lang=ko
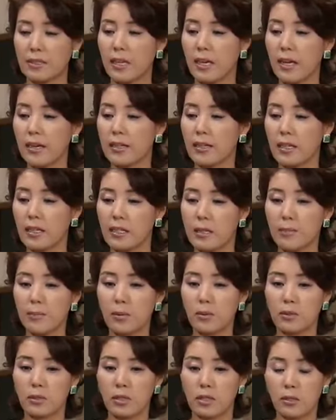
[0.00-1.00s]
아마 새아기가
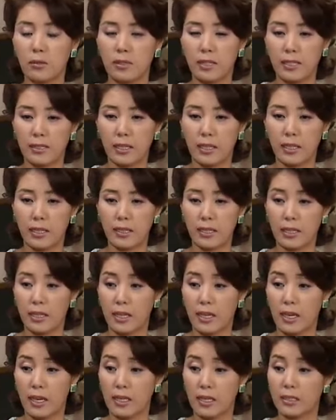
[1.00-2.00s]
이쁜 옷을 입고
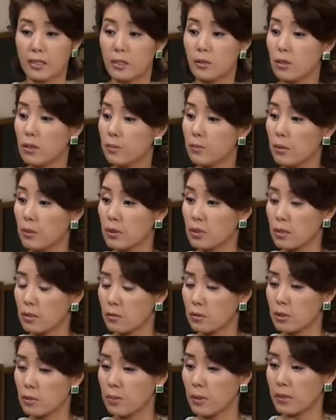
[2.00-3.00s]
나타나니까 지도 이쁜
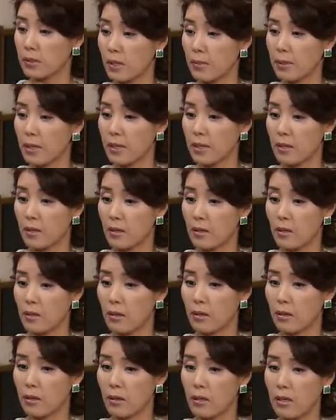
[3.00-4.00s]
옷이 싶었나
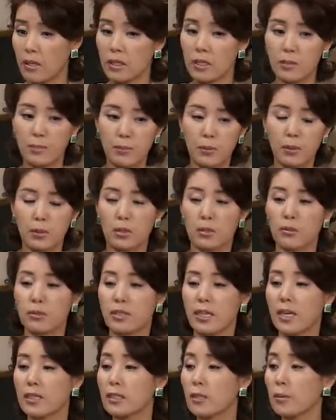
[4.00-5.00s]
봐요. 이쁜 옷
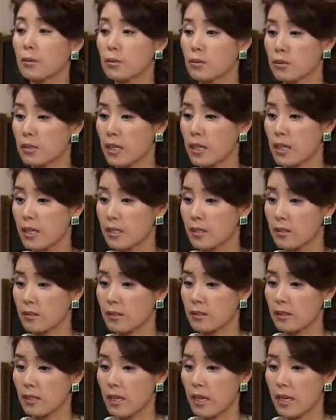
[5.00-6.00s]
입고 새 접어줄
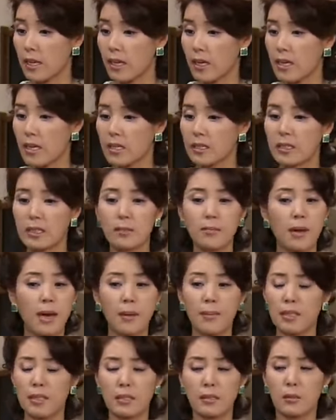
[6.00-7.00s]
생각이었는데 지
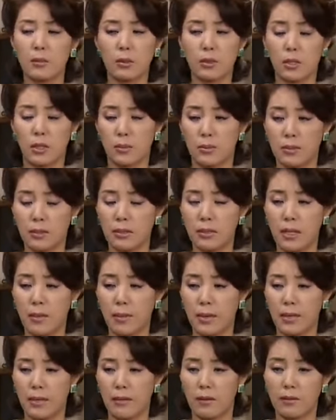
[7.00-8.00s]
마음에 드는 옷이
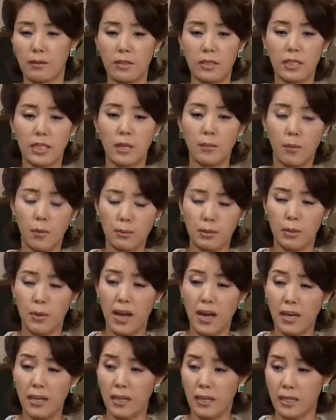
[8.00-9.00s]
없었나 봐요. 그러니까
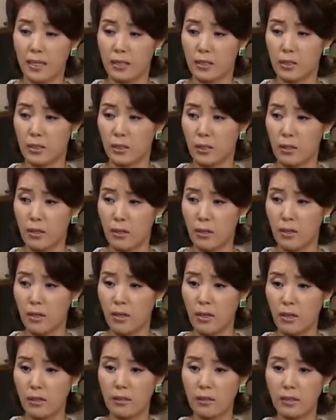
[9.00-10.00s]
몹시 화가 났겠죠.
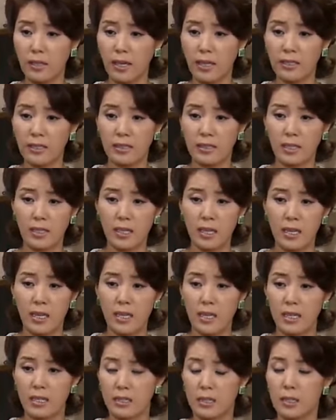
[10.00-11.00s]
그러다가 이제
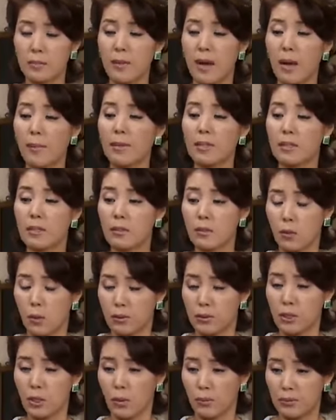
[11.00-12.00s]
지 마음에
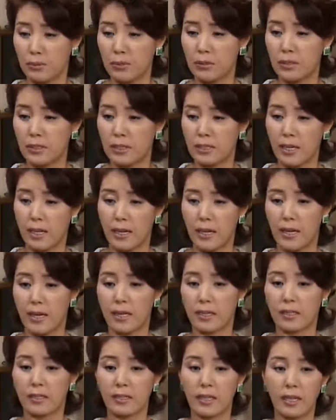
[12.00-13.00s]
드는 옷이
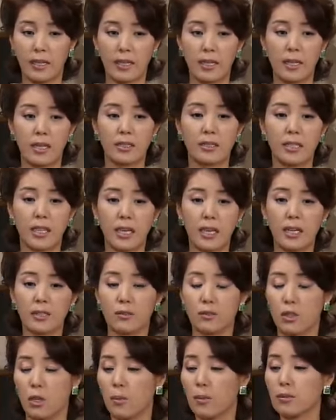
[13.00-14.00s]
없으니까 그냥
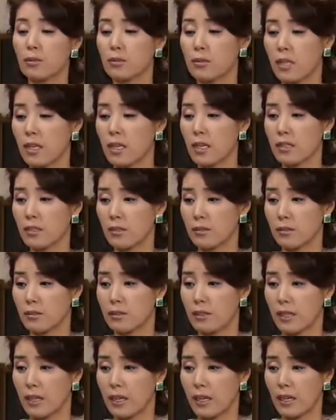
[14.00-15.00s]
새라도 접어줄
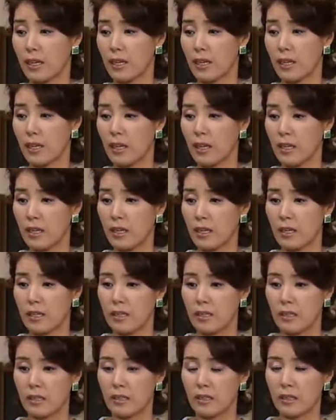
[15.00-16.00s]
생각이었는데
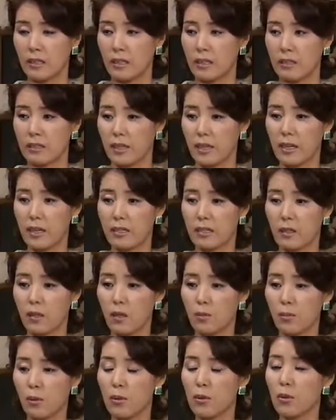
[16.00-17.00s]
내가
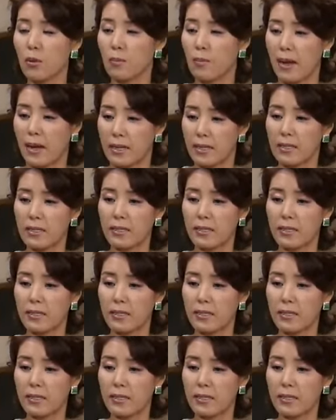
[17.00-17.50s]
그걸 모르고